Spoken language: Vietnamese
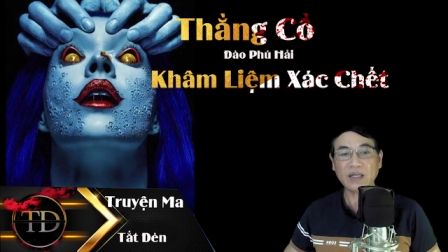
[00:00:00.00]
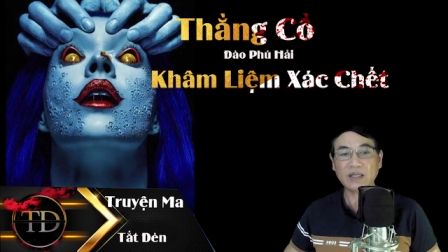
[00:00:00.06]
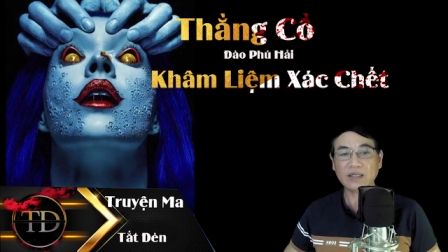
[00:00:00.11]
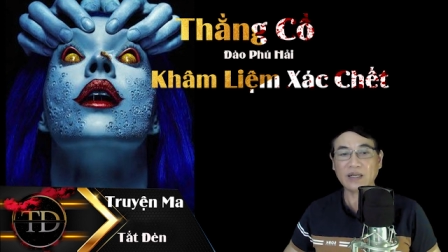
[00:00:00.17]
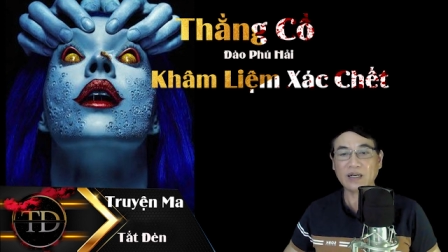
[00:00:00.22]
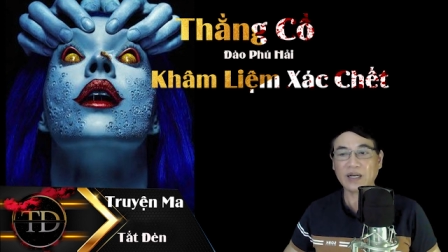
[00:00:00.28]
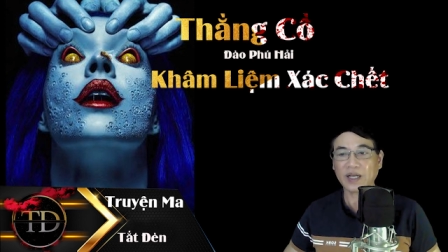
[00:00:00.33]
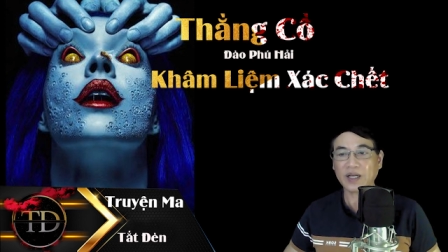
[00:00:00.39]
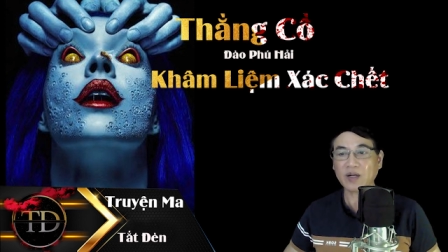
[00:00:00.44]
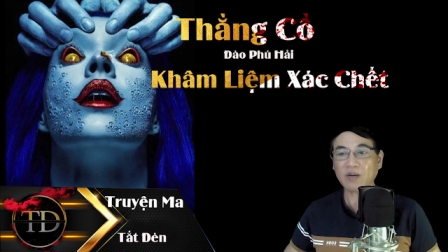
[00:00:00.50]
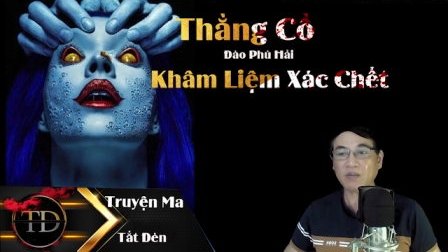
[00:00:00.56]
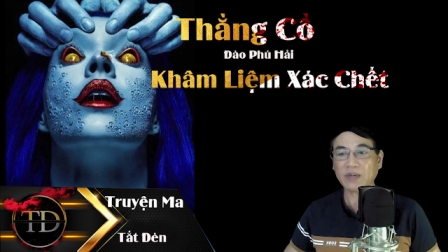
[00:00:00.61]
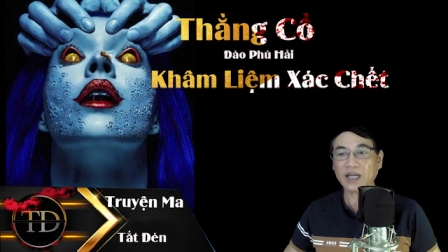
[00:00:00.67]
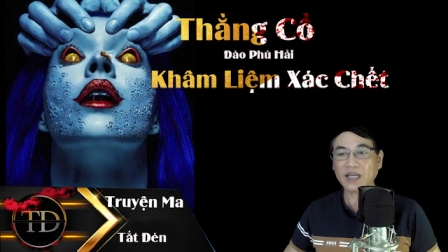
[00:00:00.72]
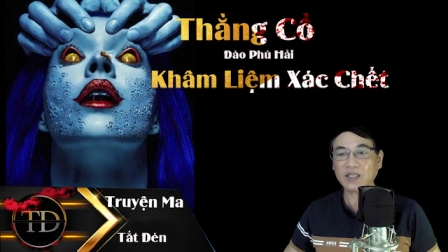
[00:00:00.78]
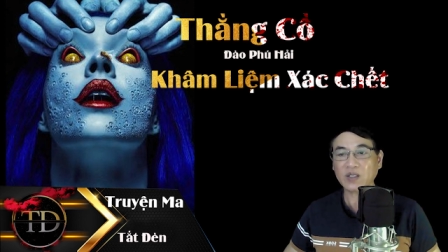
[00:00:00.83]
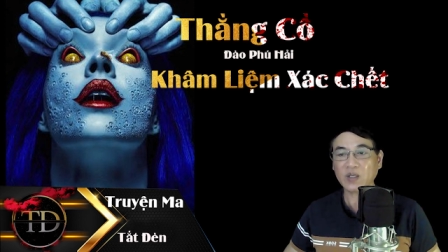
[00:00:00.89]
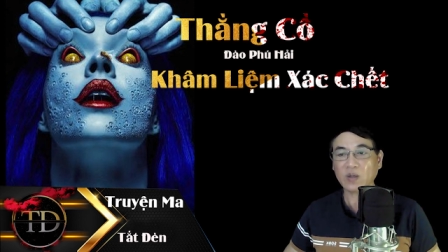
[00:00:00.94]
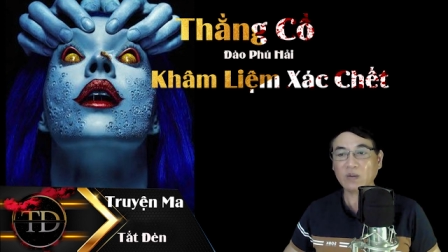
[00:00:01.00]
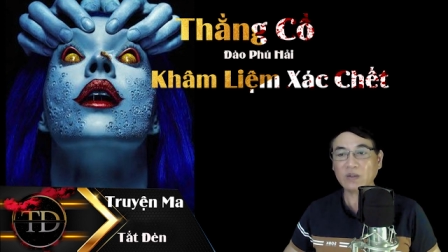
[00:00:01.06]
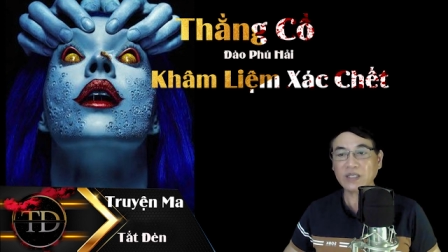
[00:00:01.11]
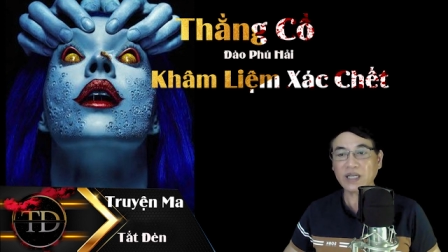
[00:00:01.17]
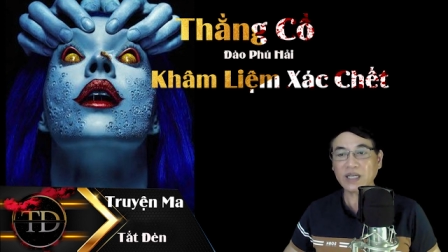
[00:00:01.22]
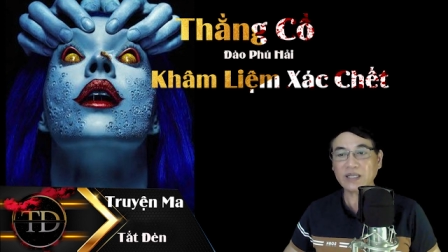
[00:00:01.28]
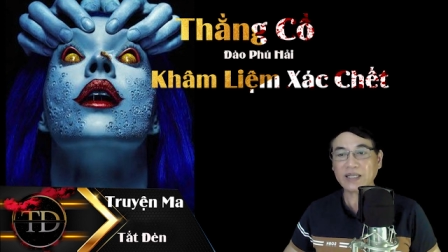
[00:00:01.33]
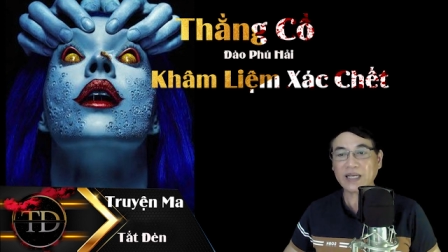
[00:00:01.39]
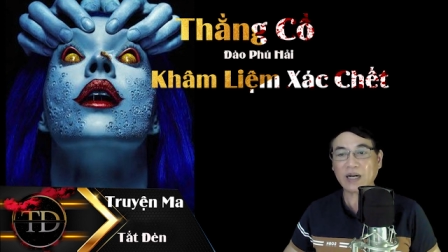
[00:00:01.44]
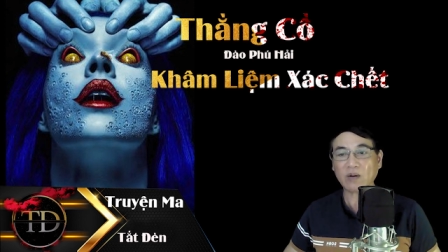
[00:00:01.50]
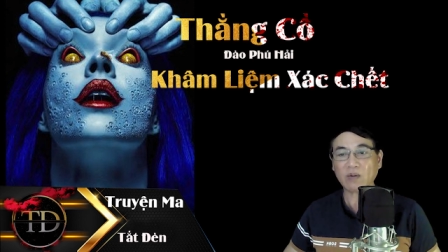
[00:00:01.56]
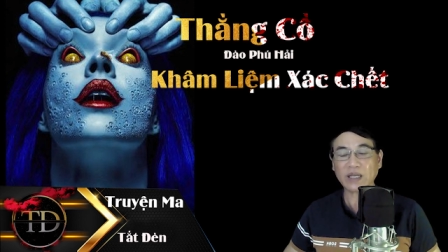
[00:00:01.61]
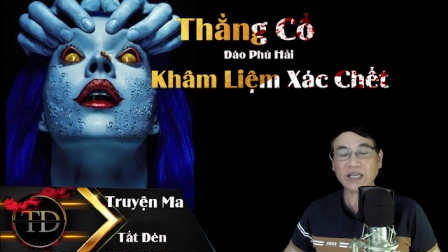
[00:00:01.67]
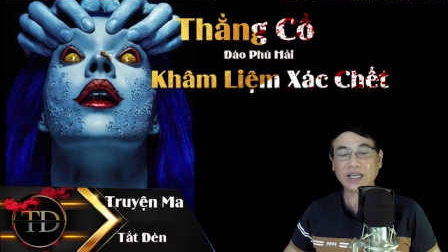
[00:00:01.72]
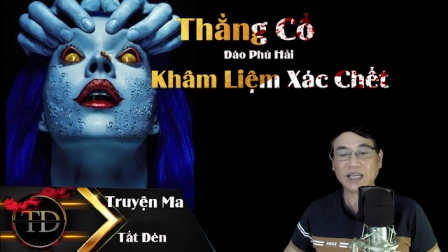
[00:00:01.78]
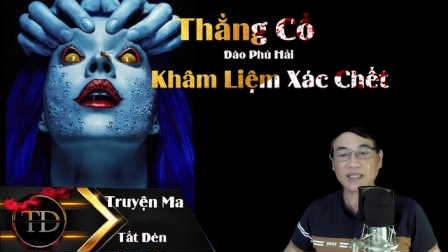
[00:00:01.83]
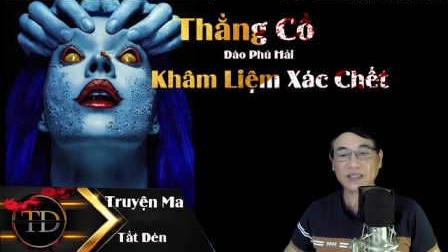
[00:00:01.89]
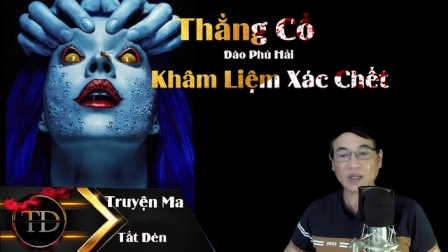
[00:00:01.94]
thì lại không ai chịu chết vào cái
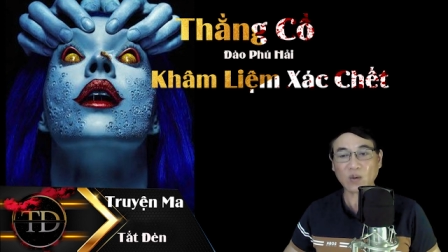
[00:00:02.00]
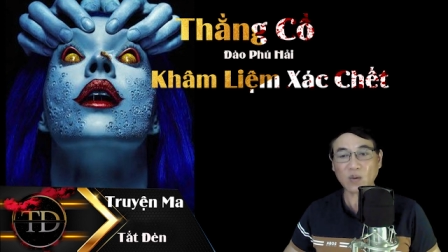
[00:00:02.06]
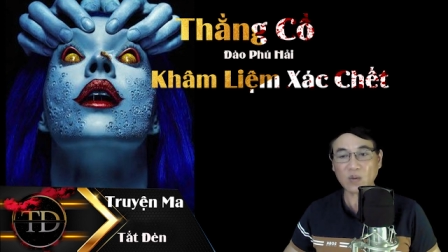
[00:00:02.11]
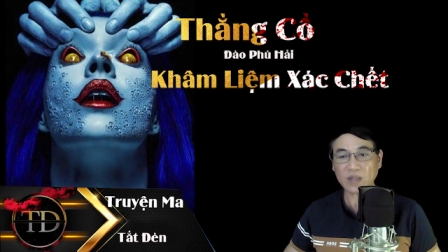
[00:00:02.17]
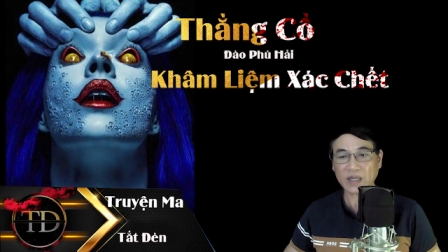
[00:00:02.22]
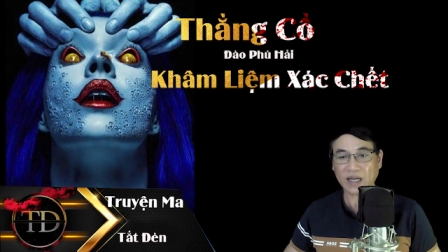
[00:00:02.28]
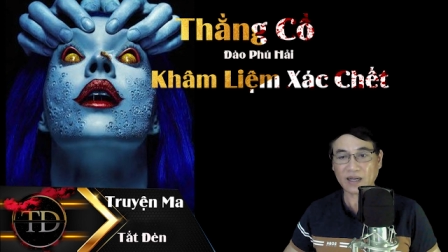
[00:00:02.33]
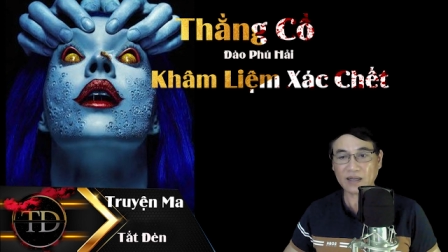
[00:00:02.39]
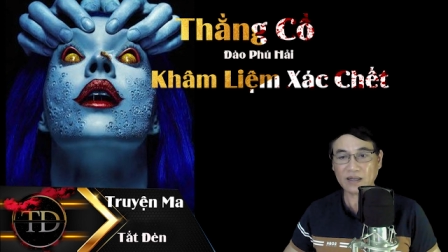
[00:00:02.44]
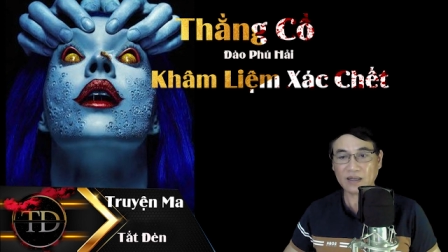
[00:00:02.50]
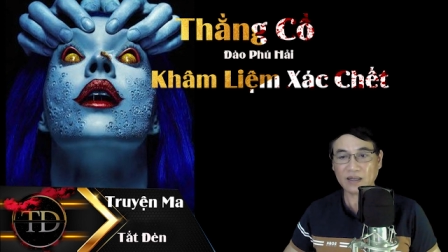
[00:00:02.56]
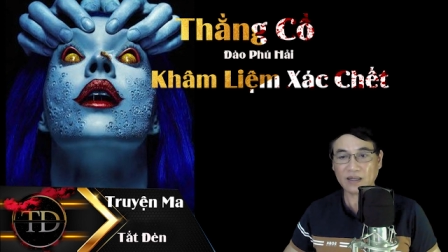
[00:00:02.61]
ngày xấu cả.